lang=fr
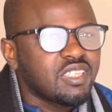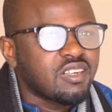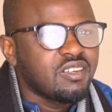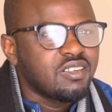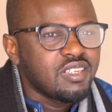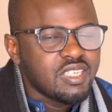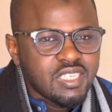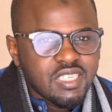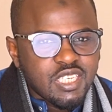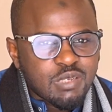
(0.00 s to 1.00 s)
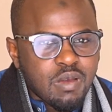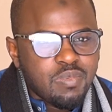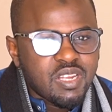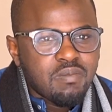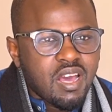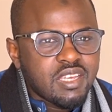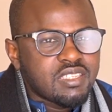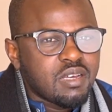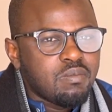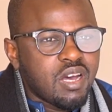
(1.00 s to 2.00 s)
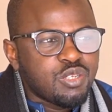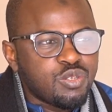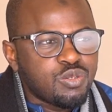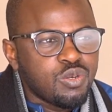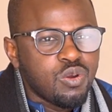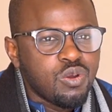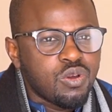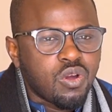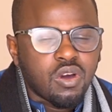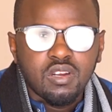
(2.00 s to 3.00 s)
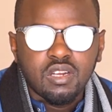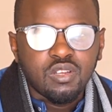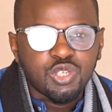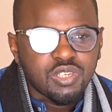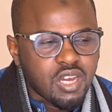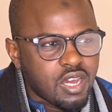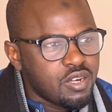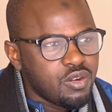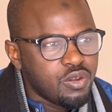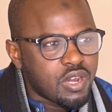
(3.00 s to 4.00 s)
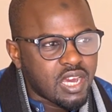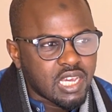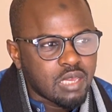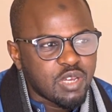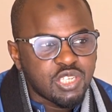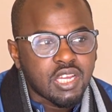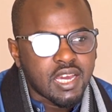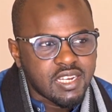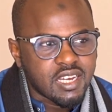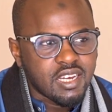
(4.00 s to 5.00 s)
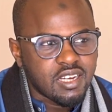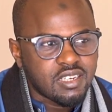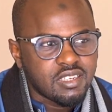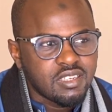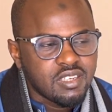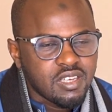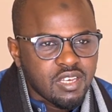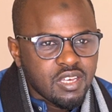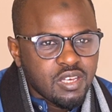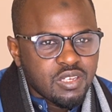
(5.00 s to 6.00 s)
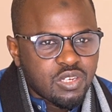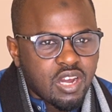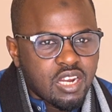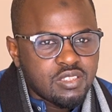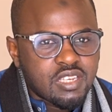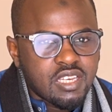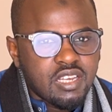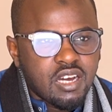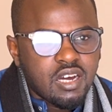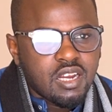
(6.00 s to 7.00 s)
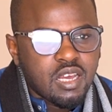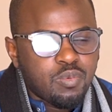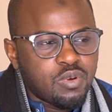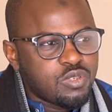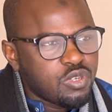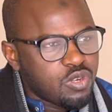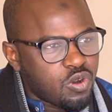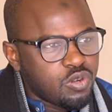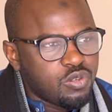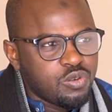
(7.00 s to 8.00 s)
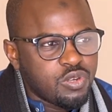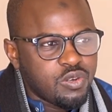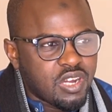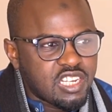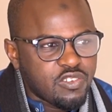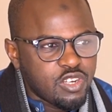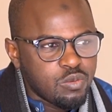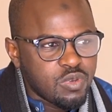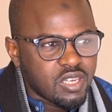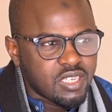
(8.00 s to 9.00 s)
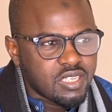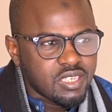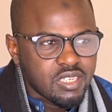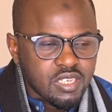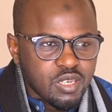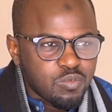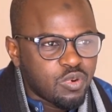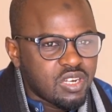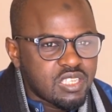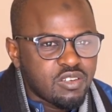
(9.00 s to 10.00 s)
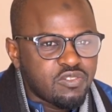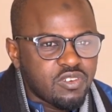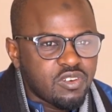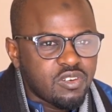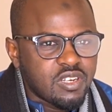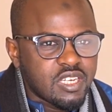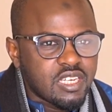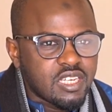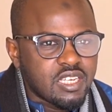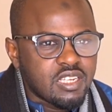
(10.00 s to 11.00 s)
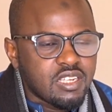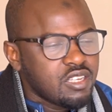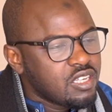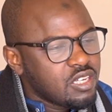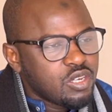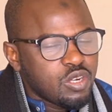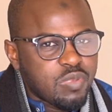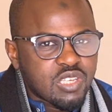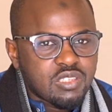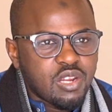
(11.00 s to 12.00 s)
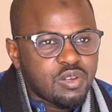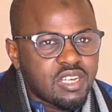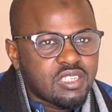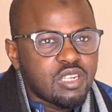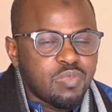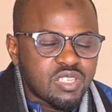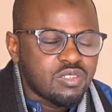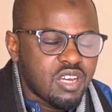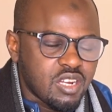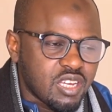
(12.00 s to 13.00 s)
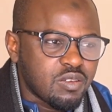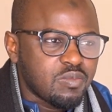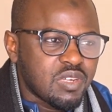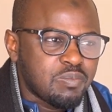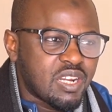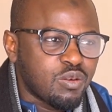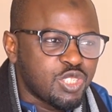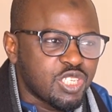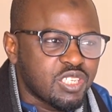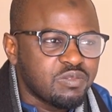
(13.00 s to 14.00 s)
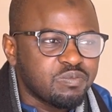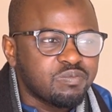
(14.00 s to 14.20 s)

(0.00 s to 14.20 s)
D'accord. Je m'appelle Ba Je suis le coordinateur général de Canary Magique à Dakar. D'accord. Un organisme qui est dans la production de contenu éducatif et numérique pour mhm. les enfants et personnel éducatif et le personnel pédagogique.